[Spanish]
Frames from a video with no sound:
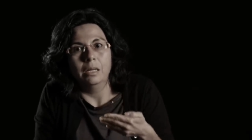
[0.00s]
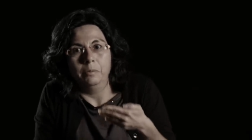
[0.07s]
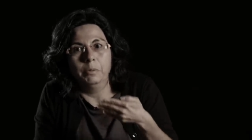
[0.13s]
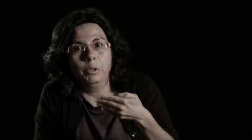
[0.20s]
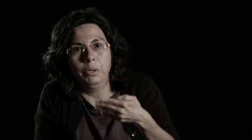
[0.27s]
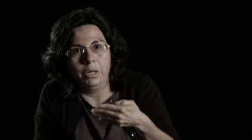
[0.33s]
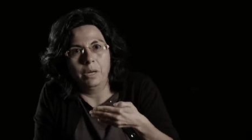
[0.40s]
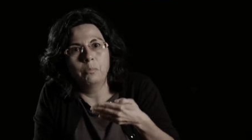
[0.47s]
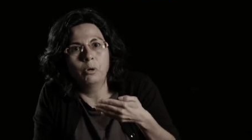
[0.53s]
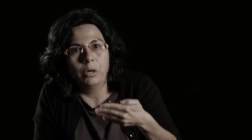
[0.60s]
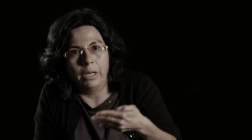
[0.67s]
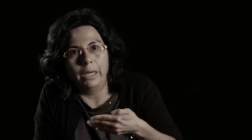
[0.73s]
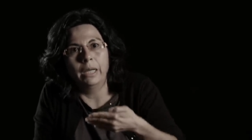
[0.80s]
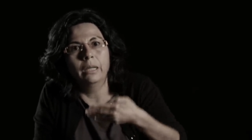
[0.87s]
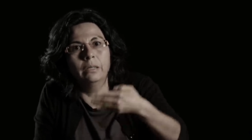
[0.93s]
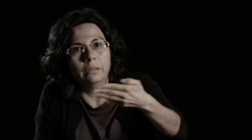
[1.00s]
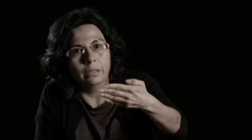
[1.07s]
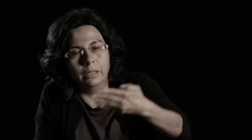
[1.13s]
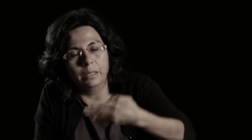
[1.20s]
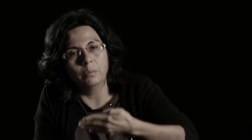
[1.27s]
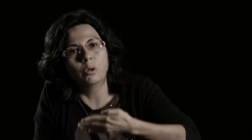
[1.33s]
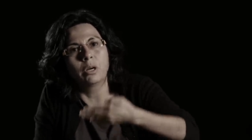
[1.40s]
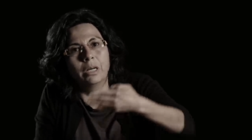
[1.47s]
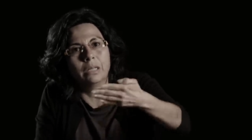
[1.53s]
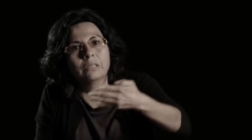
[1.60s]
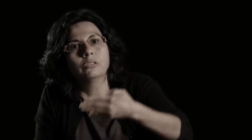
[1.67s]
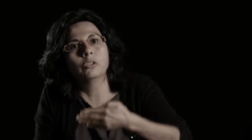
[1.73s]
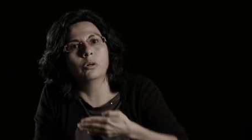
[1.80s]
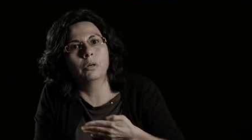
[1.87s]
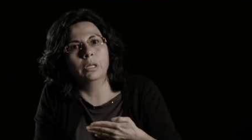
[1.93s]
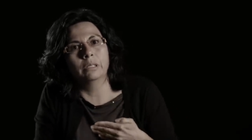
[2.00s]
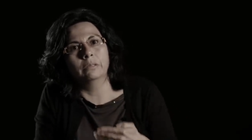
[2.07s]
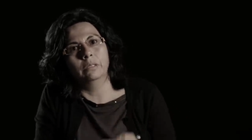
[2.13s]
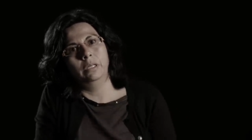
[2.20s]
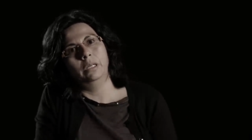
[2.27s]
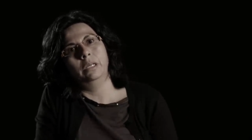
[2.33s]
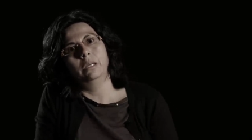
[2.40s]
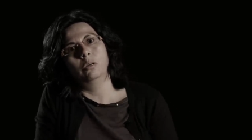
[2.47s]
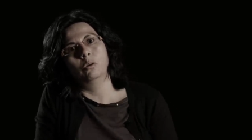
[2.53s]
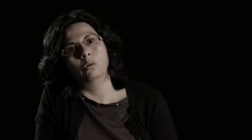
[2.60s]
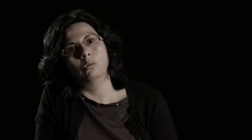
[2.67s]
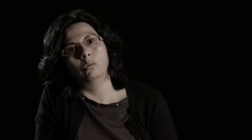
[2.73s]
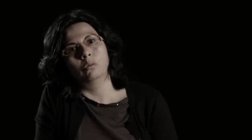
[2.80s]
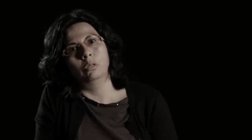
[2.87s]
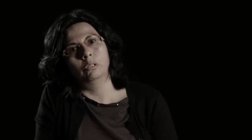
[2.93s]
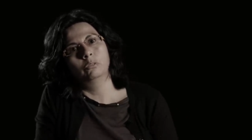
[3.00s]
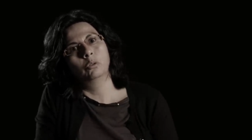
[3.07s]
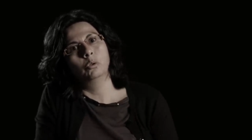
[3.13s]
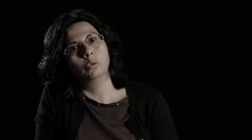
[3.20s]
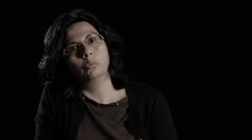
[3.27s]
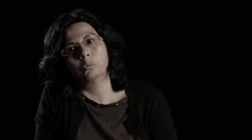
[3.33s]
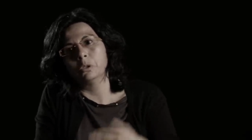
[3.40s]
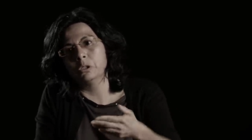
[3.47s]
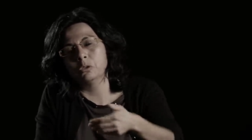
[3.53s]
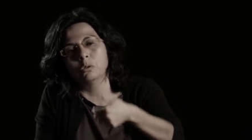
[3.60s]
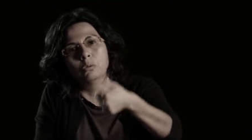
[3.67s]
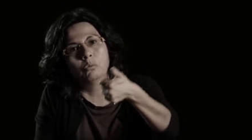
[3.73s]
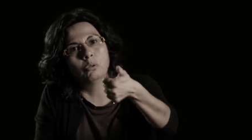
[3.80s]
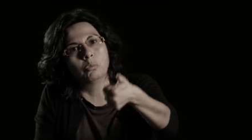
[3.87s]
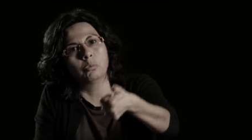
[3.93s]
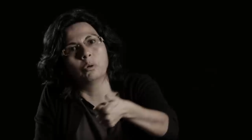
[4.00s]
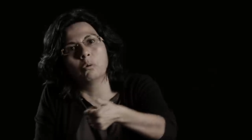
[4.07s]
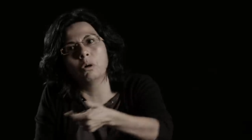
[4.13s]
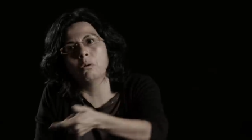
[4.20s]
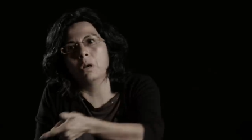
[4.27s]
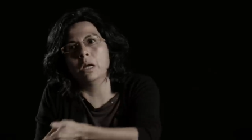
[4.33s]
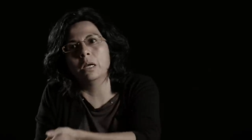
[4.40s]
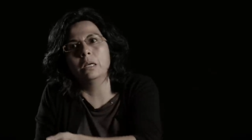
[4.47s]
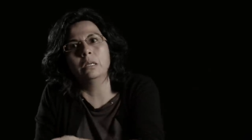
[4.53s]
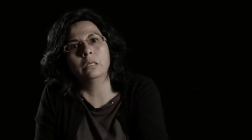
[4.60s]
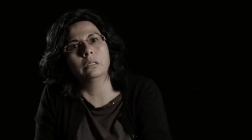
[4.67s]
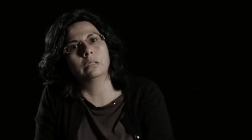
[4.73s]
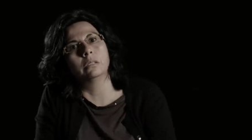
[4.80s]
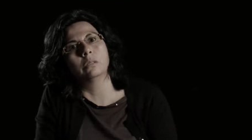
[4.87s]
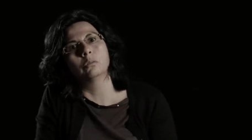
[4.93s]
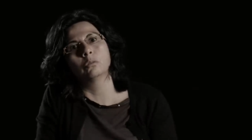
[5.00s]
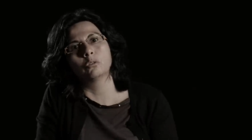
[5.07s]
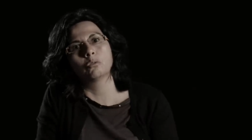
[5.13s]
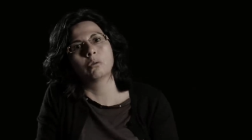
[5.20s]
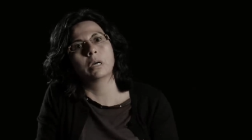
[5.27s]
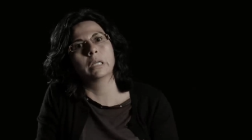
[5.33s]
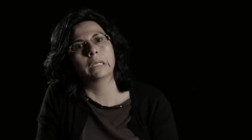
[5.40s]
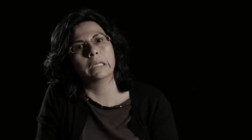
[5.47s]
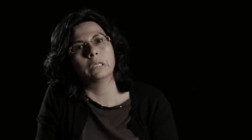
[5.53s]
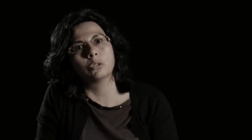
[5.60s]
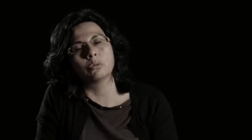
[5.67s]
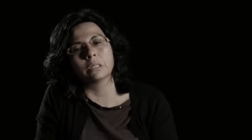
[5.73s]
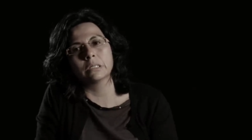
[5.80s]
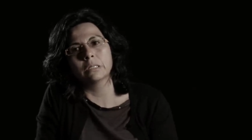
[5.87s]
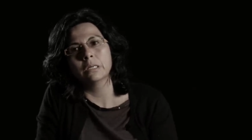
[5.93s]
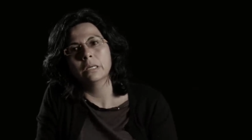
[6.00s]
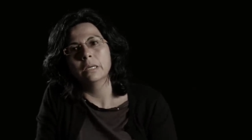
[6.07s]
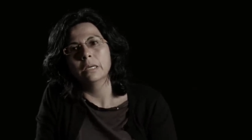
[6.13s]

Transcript: pero digamos que tenemos relaciones eh, con, estos grupos y son grupos guaraníes, entiendo, shuar, quichuas.